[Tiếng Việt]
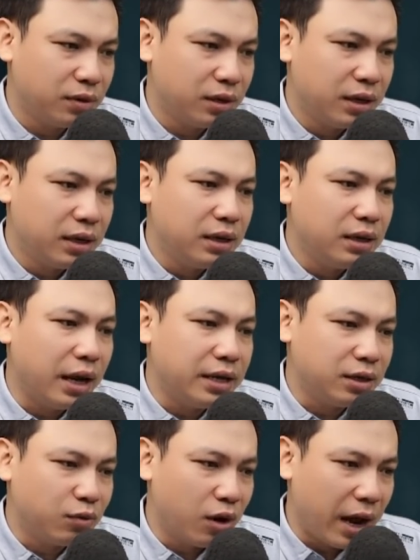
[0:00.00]
Trước khi qua
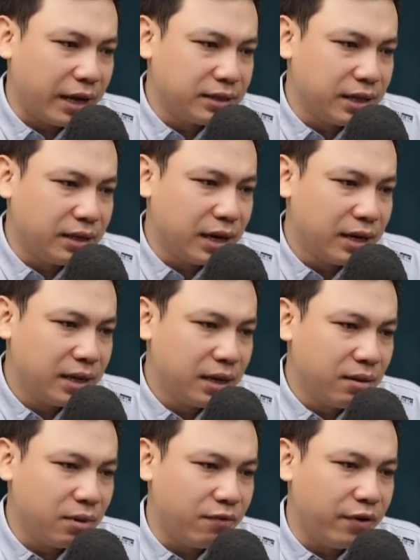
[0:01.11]
cổng, đạo sĩ lấy
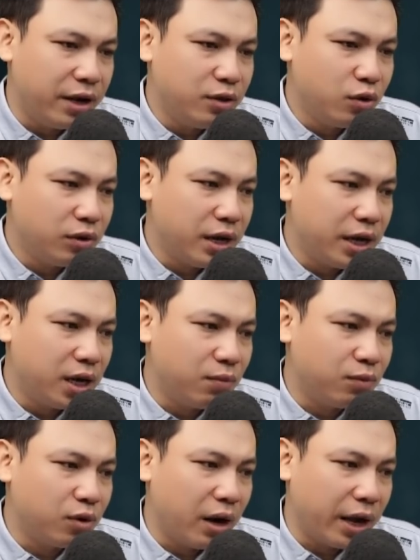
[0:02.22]
trong tay nải ra một chuỗi
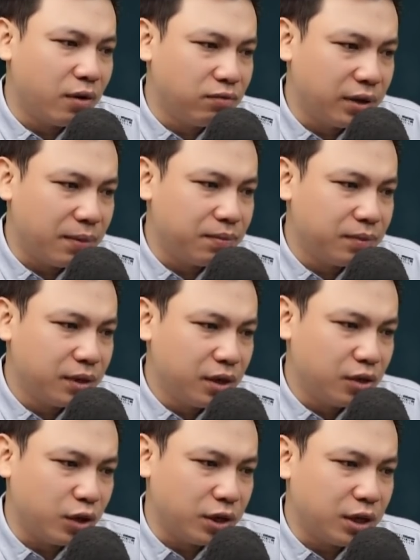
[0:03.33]
tràng hạt vòng.
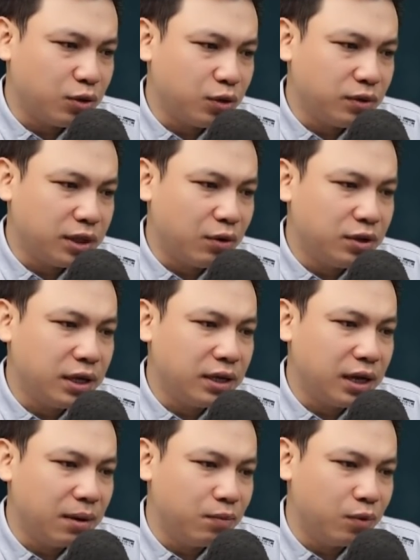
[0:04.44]
Vừa bước vào, ông
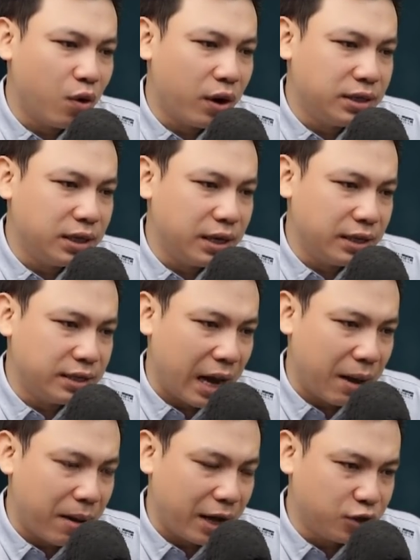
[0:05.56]
ta vừa nhẩm miệng niệm
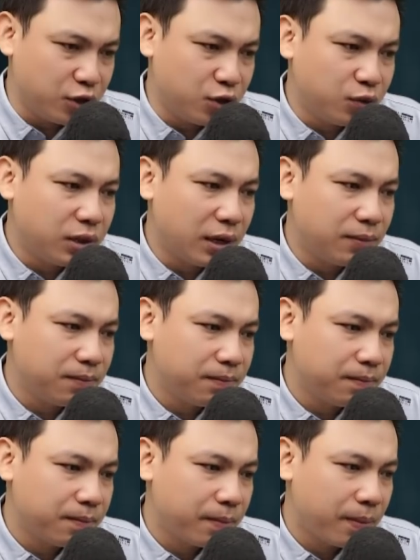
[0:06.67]
một điều gì đó.
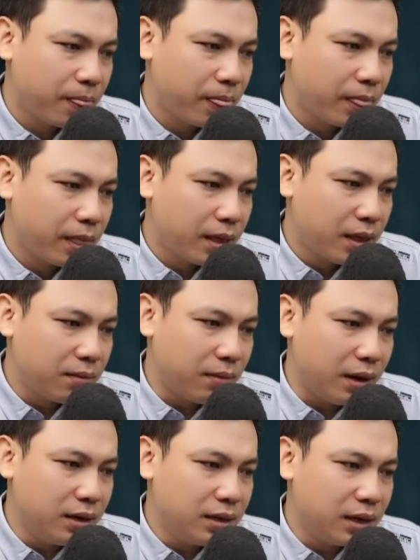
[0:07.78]
Và
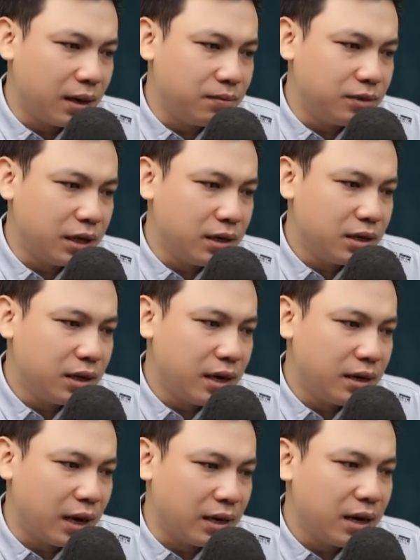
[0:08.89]
đến phòng khách, bà pha
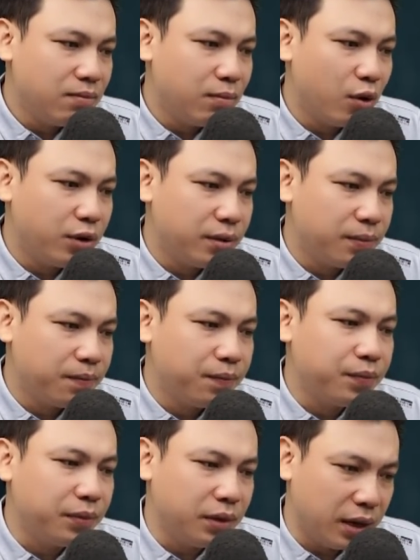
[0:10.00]
nước mời đạo sĩ
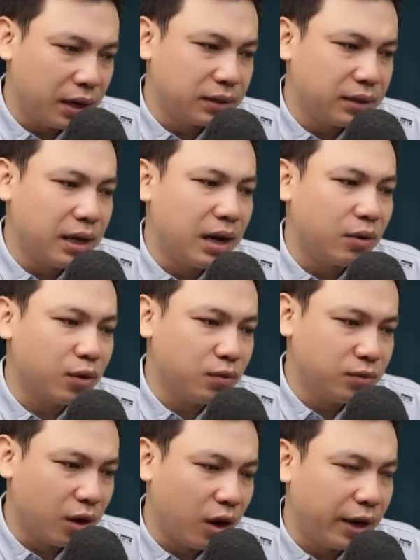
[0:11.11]
ngồi. Ông thân cũng ở
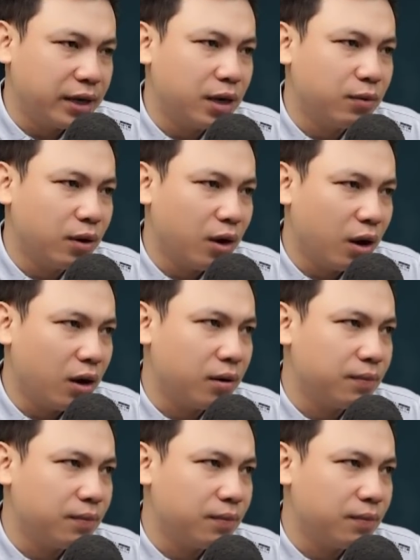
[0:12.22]
trong nhà trở ra.